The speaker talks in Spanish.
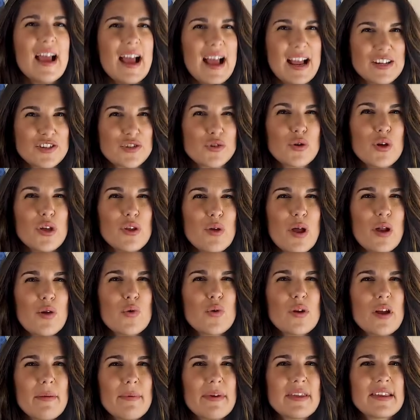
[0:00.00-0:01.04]
¿Has oído
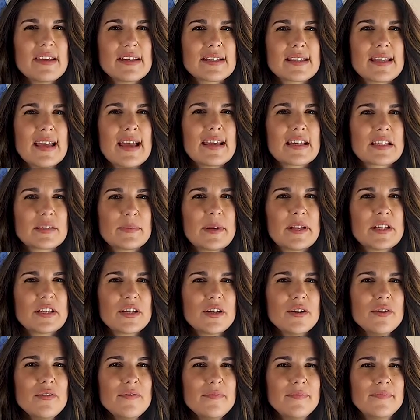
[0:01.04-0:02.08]
alguna vez esta
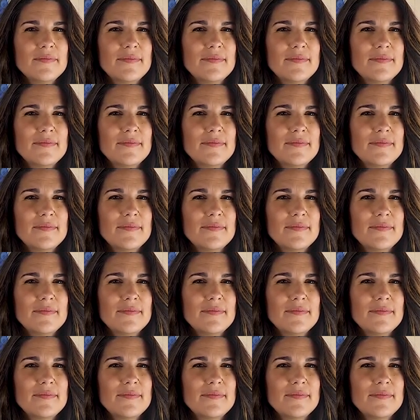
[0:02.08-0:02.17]
expresión?